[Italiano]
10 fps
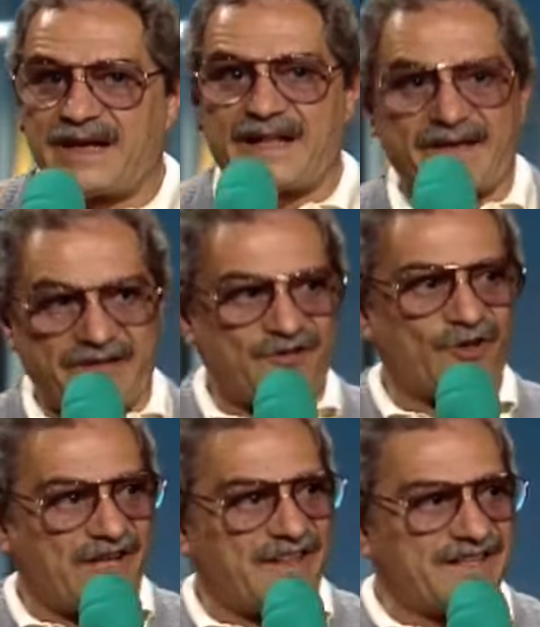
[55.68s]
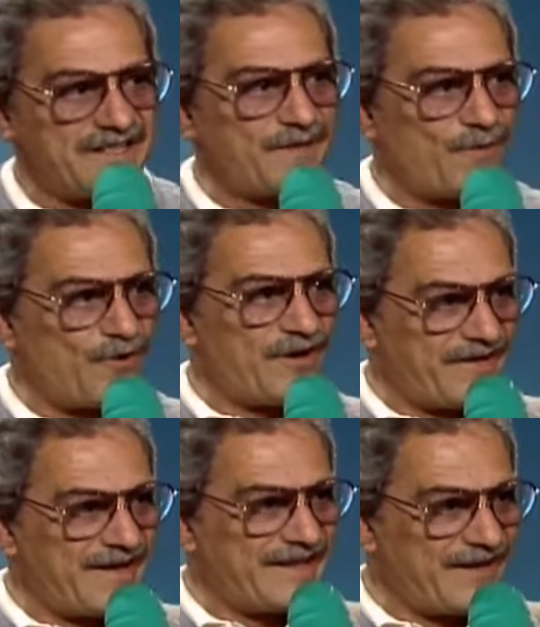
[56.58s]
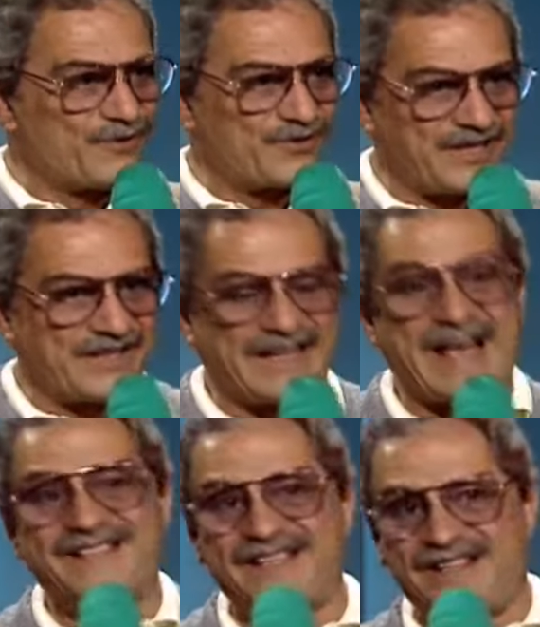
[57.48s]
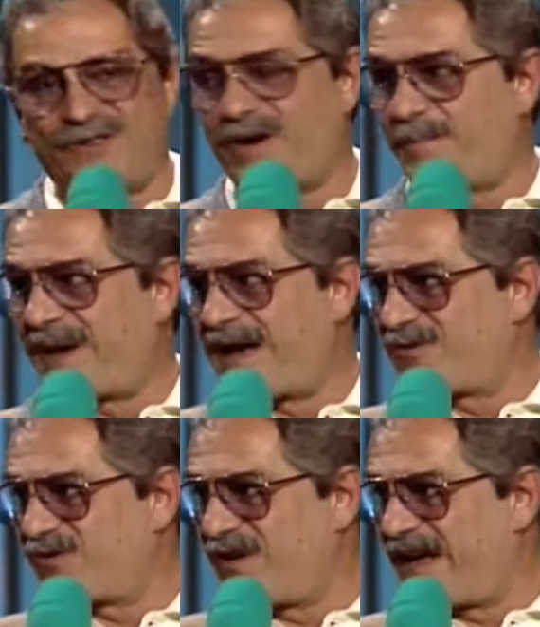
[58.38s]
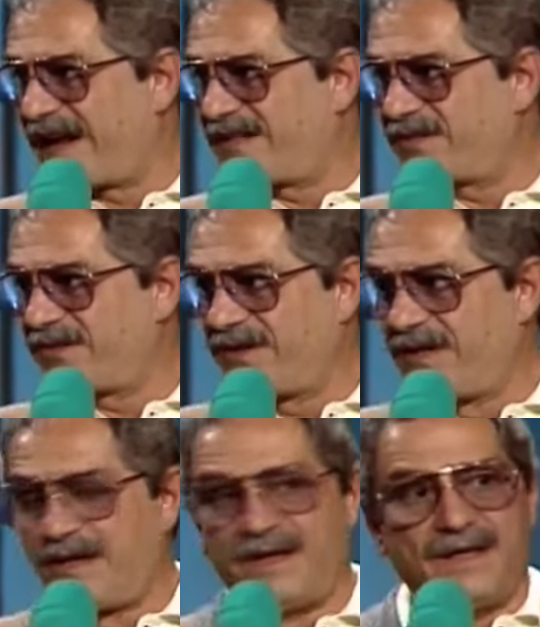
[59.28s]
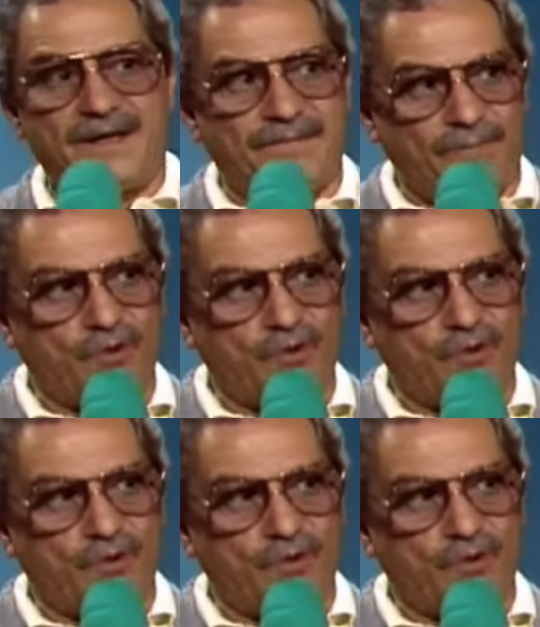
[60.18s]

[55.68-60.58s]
Cara, qui benissimo... ho dei testimoni, dico, sent... hai sentito l'applauso d'ingresso? Certo, certo, certo.